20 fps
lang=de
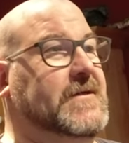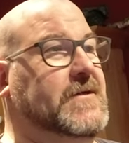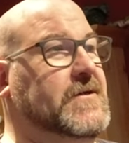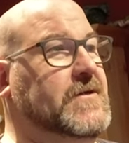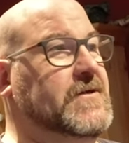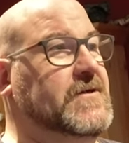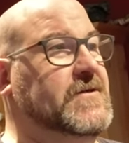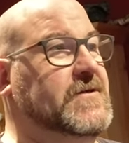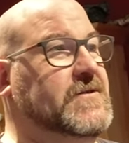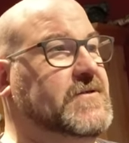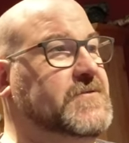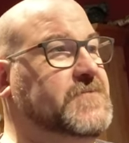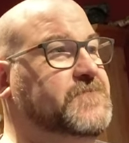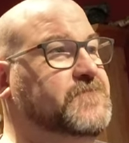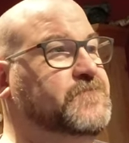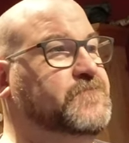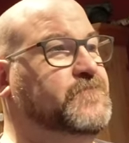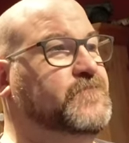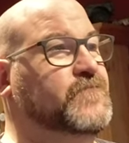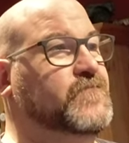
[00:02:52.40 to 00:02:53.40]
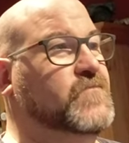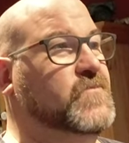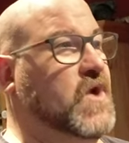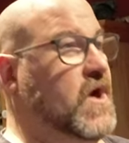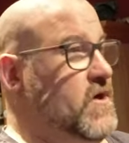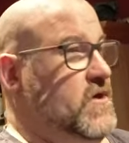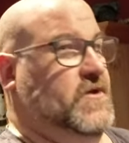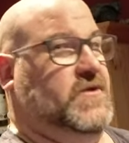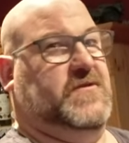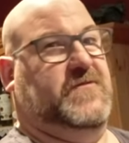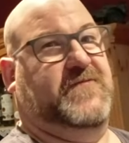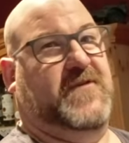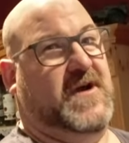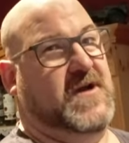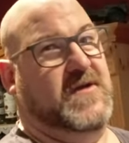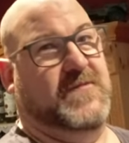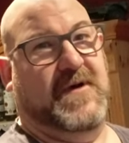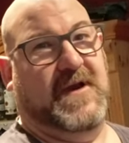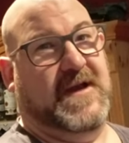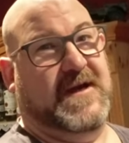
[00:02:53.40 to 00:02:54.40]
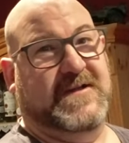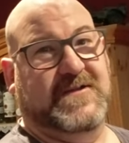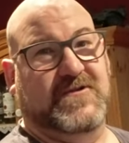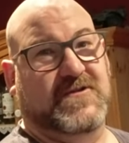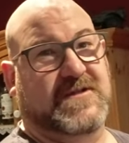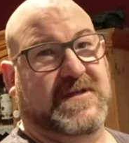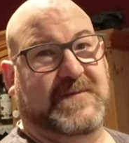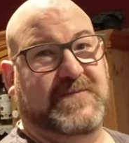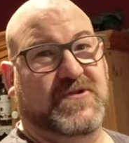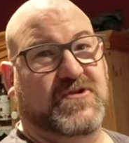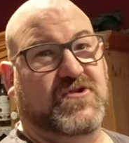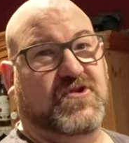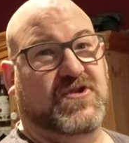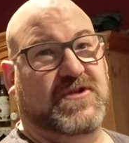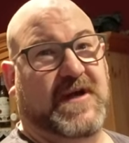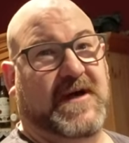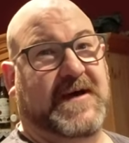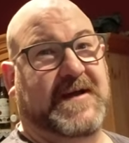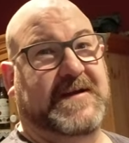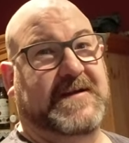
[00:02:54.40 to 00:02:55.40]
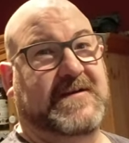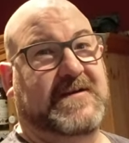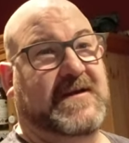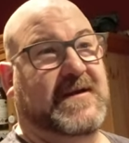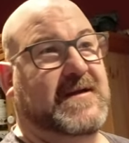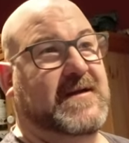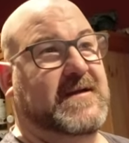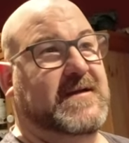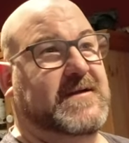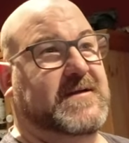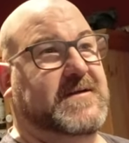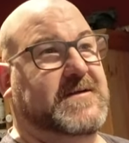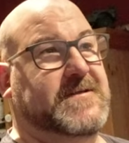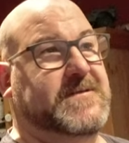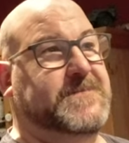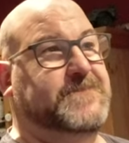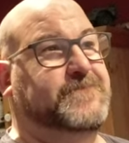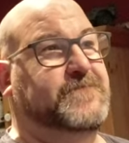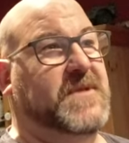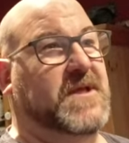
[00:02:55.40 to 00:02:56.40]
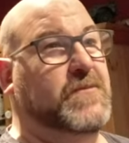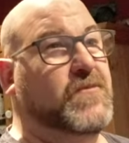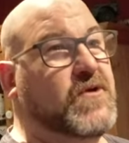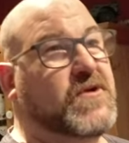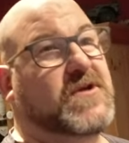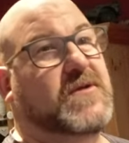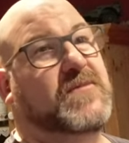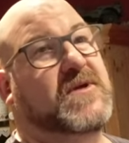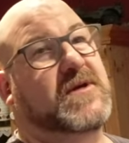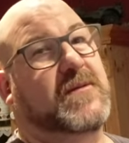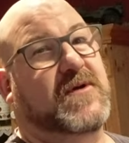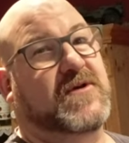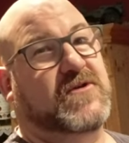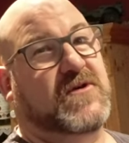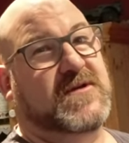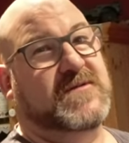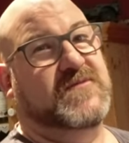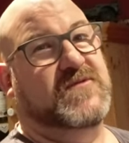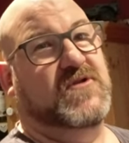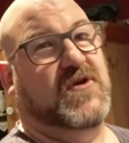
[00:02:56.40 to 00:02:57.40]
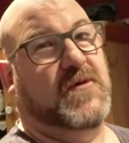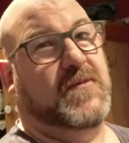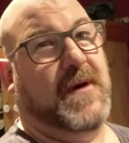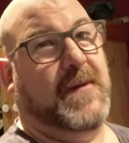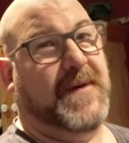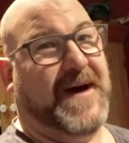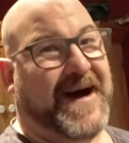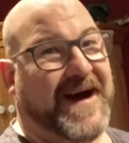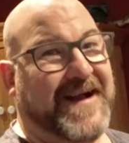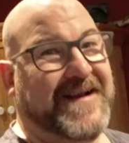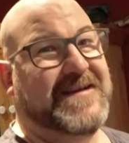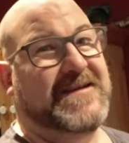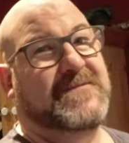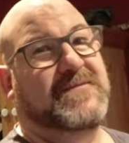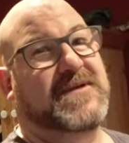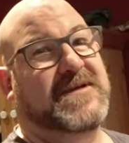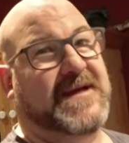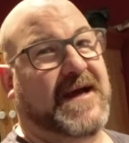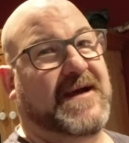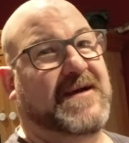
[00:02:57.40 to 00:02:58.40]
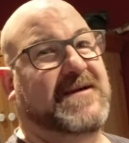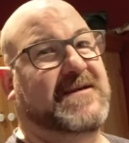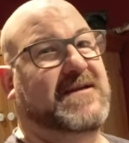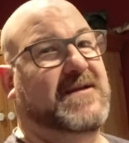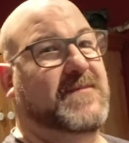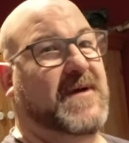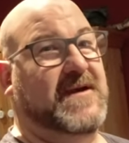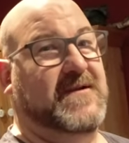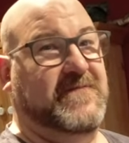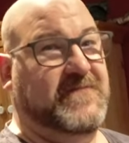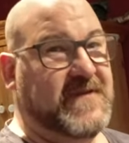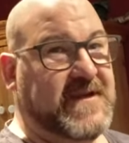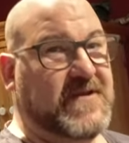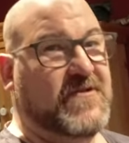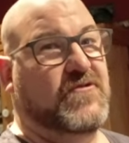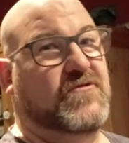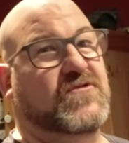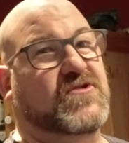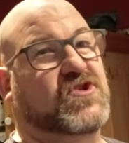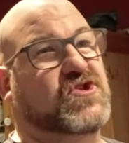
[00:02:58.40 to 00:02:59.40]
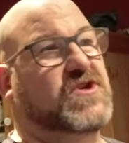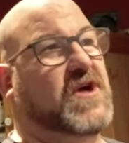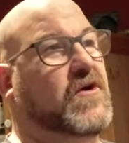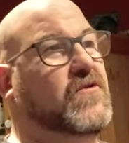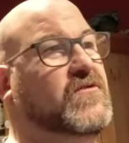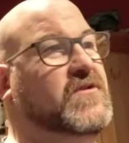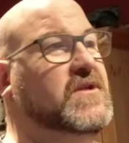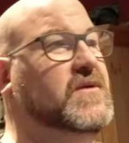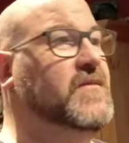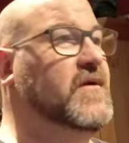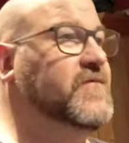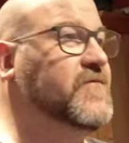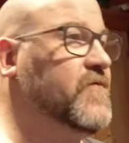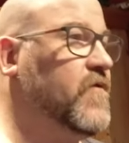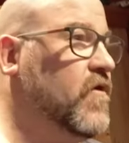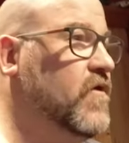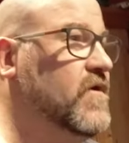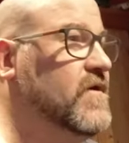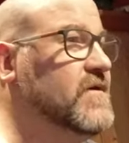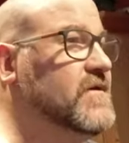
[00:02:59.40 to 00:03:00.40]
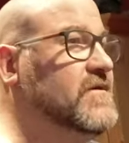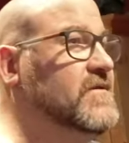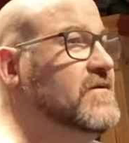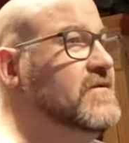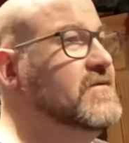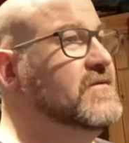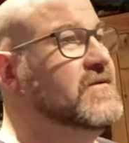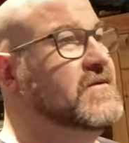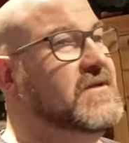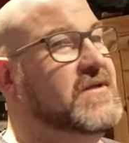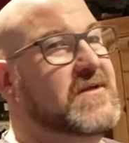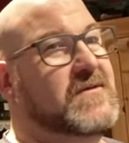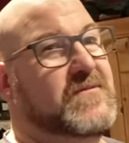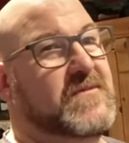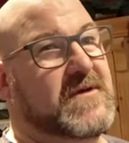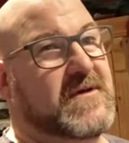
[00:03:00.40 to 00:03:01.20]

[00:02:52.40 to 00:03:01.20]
Äh, ja, jetzt fange ich mal an zusammenzuschneiden. Ähm, ich möchte mich aber trotzdem nochmal bei allen bedanken, die meine Videos schauen, die mir folgen, die